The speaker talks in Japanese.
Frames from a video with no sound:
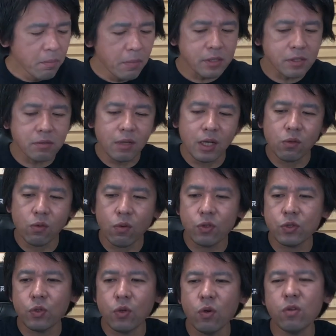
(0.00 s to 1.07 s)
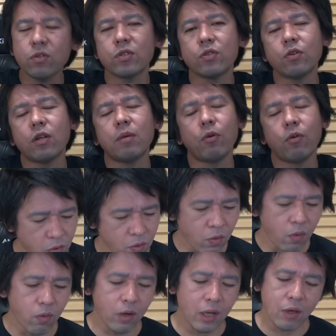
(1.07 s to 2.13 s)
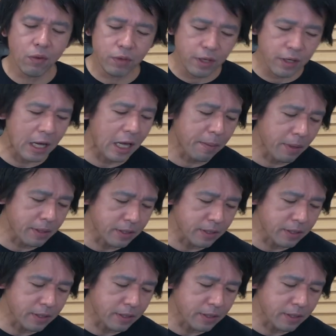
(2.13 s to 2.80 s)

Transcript: まあ、座り心地を良くするようなものこれをね買いまし